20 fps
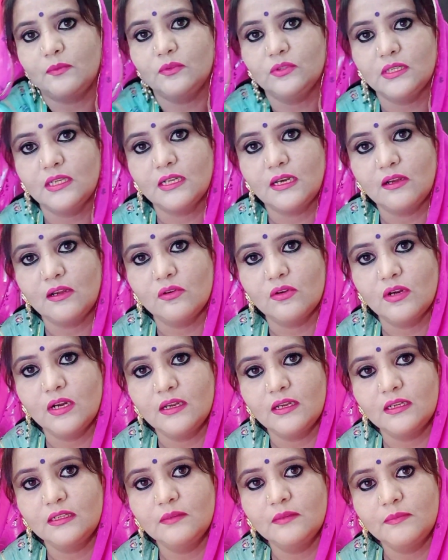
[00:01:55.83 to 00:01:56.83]
दिख रहा होगा
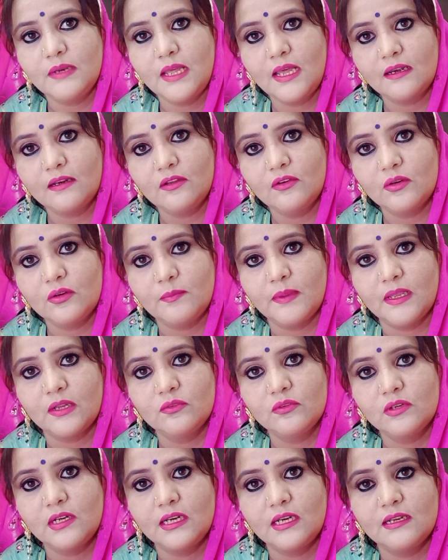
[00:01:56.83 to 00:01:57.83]
एकदम डार्क और
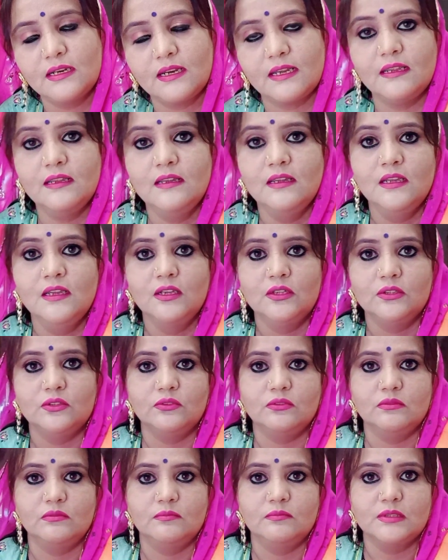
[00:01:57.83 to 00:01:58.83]
मेहरून कलर है
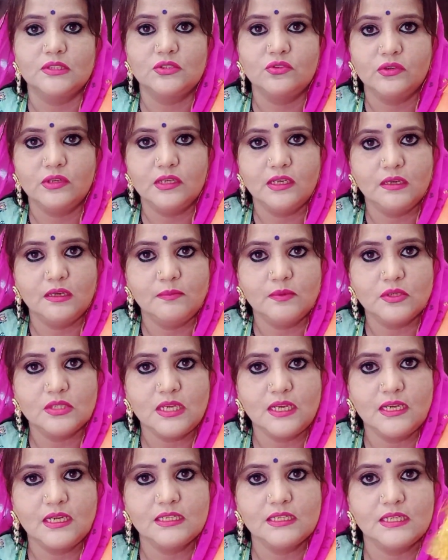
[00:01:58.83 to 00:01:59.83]
तो बच्चों की हर
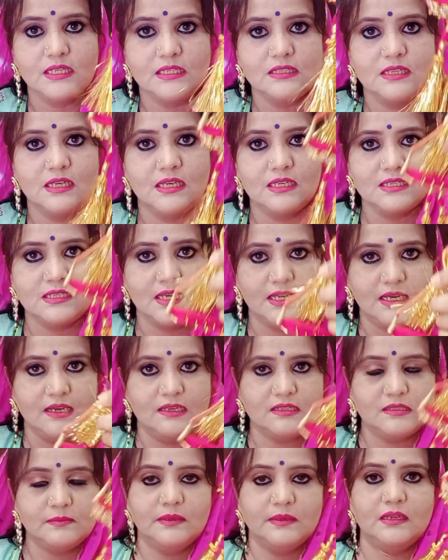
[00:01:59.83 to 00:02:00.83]
पोशाक के साथ चला जाएगा
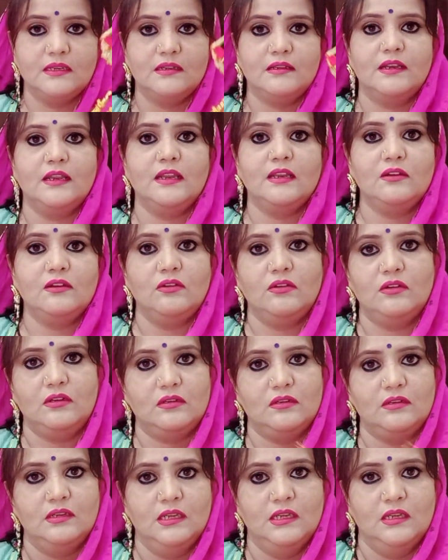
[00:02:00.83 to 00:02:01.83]
इसमें ग्रीन और
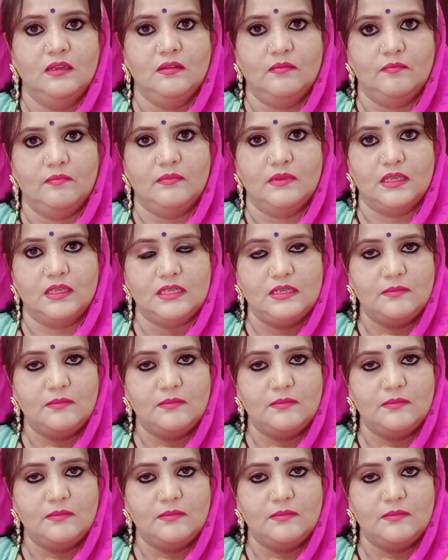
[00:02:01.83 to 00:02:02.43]
ये